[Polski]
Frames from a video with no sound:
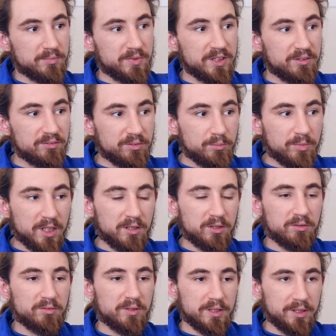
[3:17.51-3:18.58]
nie
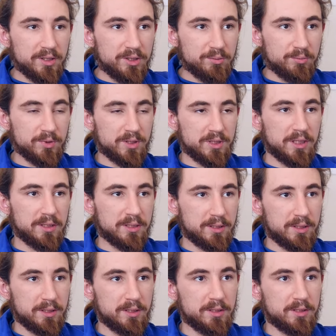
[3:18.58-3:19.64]
wybrakowaliśmy
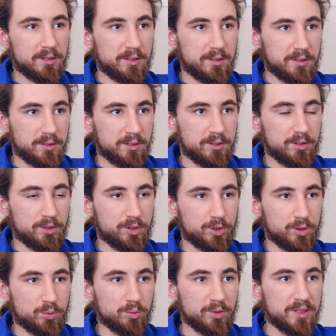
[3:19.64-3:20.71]
żadnej e,
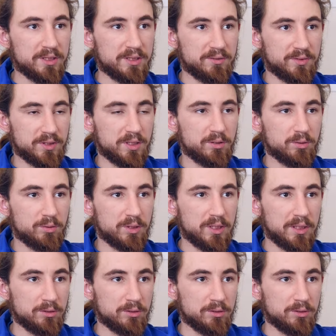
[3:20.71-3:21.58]
sztuki ze względu na